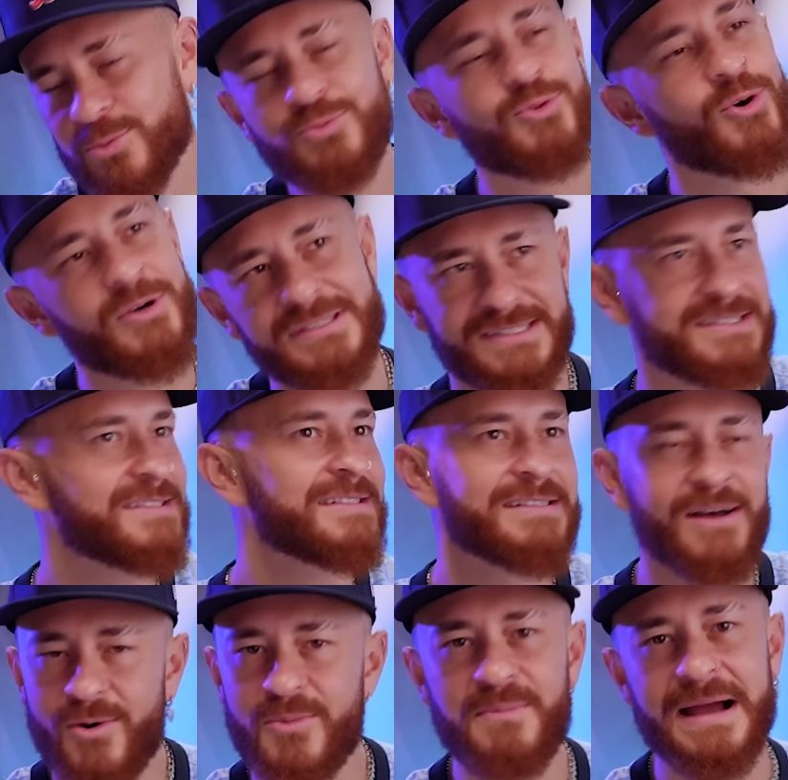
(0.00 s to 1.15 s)
um dos, se
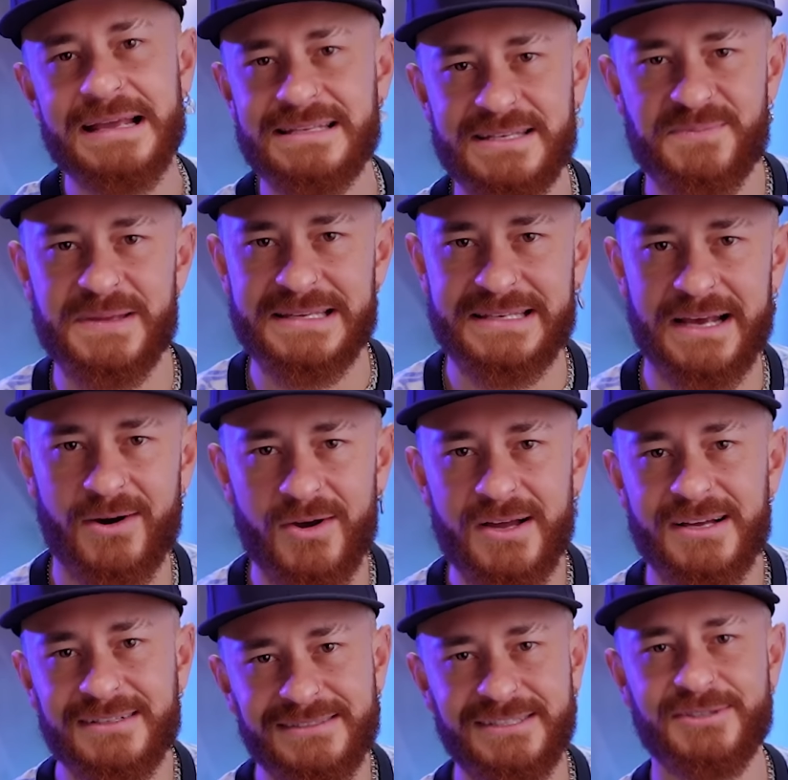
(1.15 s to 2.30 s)
não o mais especial
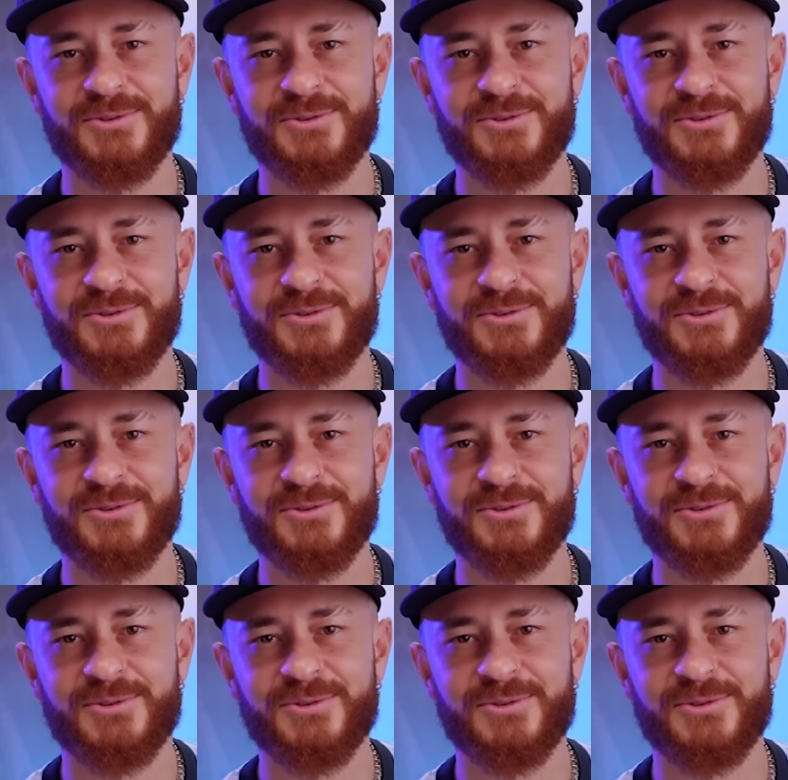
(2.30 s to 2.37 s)
de